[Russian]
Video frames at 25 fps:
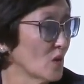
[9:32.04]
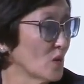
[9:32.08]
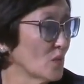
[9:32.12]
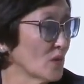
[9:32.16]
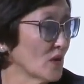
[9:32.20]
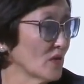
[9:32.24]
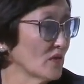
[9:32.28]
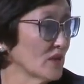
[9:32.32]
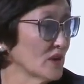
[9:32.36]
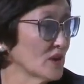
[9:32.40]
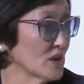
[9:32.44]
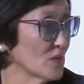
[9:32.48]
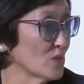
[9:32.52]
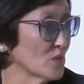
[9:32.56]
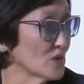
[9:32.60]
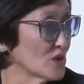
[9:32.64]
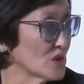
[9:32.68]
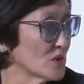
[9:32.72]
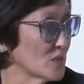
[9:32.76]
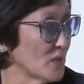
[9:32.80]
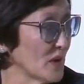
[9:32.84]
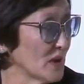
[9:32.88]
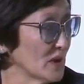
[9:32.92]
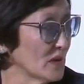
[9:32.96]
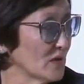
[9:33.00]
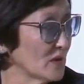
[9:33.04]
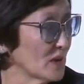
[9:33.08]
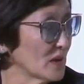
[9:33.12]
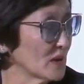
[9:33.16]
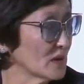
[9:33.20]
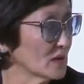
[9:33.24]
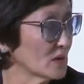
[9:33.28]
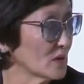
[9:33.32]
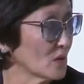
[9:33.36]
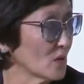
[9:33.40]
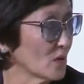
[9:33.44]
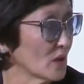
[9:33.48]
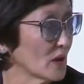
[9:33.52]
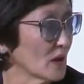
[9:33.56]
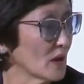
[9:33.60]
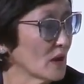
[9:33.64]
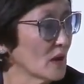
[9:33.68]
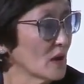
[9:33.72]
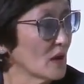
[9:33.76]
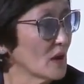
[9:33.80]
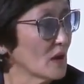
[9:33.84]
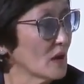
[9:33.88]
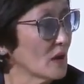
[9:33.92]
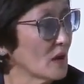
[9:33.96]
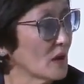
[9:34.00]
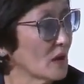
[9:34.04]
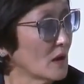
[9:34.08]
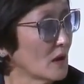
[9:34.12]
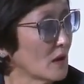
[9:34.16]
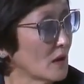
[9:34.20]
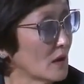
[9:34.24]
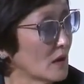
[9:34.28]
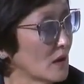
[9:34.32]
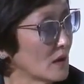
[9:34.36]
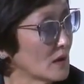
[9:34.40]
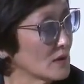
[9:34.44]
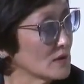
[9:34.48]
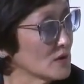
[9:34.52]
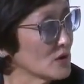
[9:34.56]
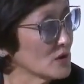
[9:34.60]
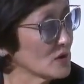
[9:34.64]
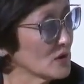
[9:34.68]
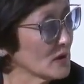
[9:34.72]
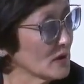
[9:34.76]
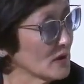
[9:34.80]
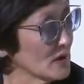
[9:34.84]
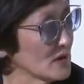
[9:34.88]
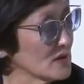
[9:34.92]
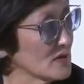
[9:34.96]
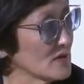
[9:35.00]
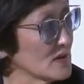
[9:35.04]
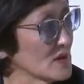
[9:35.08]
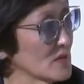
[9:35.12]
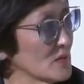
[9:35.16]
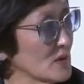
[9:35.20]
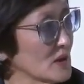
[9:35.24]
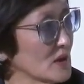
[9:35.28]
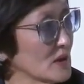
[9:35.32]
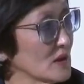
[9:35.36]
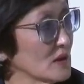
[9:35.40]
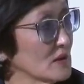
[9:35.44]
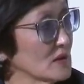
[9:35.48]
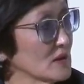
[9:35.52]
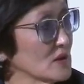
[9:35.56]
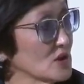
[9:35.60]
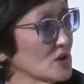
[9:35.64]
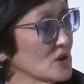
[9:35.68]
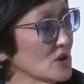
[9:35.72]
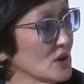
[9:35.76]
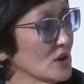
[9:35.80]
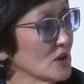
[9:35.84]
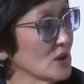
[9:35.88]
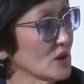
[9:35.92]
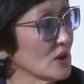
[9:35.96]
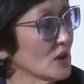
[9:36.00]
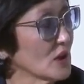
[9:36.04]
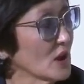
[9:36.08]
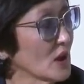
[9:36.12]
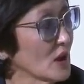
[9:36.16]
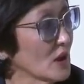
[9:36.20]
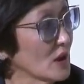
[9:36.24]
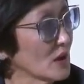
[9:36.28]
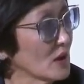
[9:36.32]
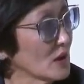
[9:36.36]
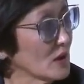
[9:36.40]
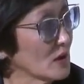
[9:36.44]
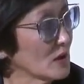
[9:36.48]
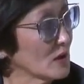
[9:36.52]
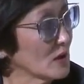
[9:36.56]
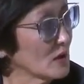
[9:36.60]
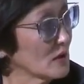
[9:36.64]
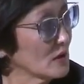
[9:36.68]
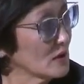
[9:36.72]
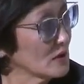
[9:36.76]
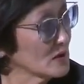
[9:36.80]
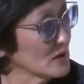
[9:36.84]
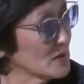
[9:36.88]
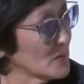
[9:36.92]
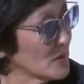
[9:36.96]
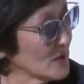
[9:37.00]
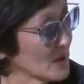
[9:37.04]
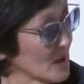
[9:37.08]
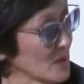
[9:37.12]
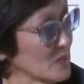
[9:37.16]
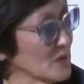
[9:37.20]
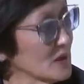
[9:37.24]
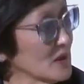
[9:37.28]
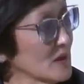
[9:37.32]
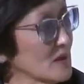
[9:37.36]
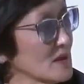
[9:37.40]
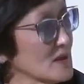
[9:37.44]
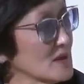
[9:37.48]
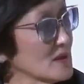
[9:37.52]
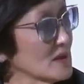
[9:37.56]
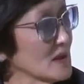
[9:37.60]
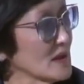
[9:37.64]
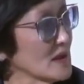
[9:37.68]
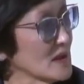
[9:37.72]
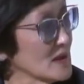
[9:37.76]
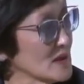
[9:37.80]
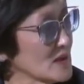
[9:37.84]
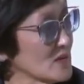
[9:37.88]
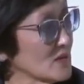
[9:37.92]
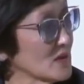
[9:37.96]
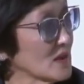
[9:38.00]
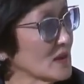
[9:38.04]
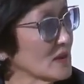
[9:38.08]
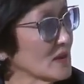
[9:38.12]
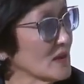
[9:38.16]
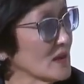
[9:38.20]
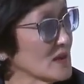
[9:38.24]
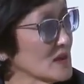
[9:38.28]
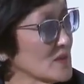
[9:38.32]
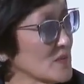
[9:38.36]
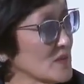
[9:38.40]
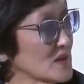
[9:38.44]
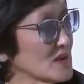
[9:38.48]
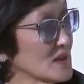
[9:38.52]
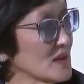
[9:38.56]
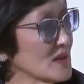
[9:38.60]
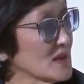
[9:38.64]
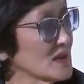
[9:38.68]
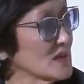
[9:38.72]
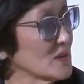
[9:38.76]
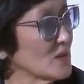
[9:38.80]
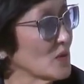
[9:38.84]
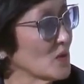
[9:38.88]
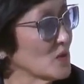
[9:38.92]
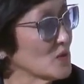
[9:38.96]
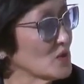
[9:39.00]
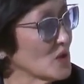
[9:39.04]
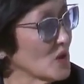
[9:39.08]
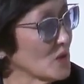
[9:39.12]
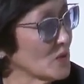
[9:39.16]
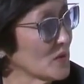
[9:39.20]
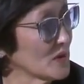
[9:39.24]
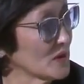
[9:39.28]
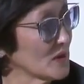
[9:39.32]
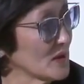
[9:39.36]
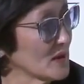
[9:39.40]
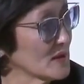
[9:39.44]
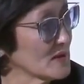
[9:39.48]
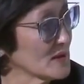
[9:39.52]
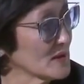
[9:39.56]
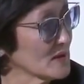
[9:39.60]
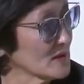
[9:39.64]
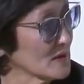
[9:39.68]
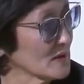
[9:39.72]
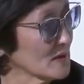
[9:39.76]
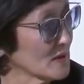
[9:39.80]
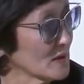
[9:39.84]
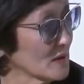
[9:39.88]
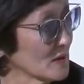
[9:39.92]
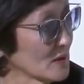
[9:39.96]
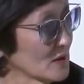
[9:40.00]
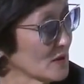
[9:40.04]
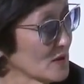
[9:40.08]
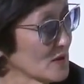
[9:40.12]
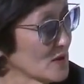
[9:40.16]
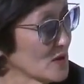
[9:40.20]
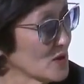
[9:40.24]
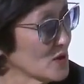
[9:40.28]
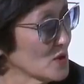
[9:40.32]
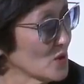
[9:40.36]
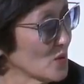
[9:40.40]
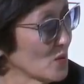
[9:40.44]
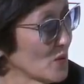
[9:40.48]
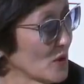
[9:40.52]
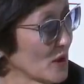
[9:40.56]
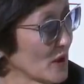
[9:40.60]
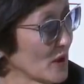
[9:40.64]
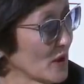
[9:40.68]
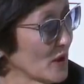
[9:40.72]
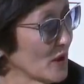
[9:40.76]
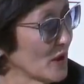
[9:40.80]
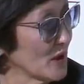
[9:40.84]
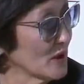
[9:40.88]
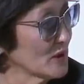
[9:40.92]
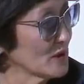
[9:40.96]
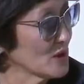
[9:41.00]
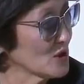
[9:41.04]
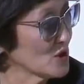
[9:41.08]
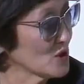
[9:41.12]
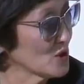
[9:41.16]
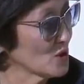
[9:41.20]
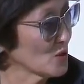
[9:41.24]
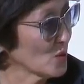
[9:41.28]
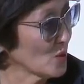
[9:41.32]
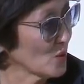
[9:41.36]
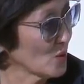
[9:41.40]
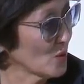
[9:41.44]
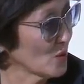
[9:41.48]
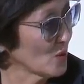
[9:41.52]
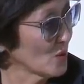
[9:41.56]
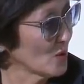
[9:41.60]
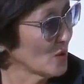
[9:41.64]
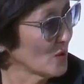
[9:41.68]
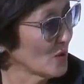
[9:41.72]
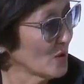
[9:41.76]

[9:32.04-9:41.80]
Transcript: Управление муниципального контроля, а, значит, агентство земельных отношений, а, департамент градостроительства и так далее, специалисты получают по 30 э, тысяч рублей. Это что?